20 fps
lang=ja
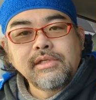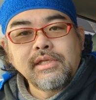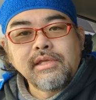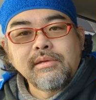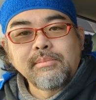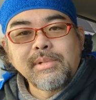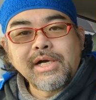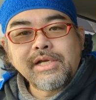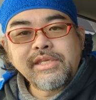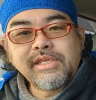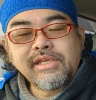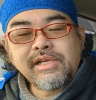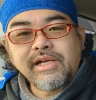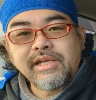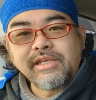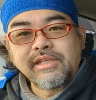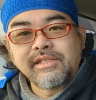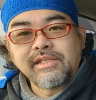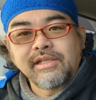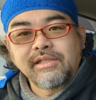えー、巻
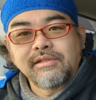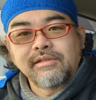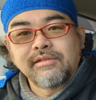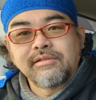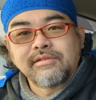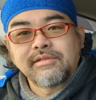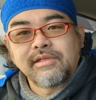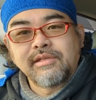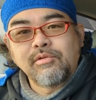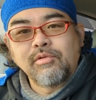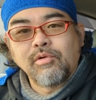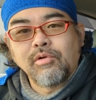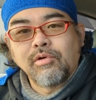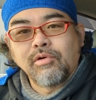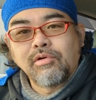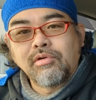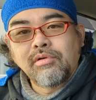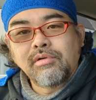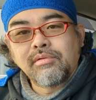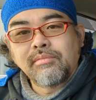貝なんですけど、
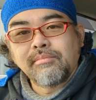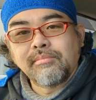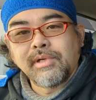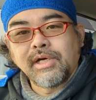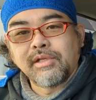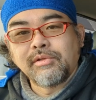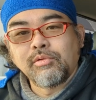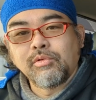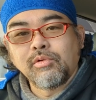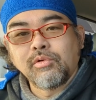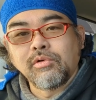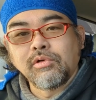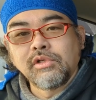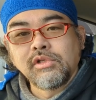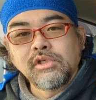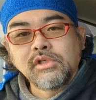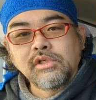まあ、あの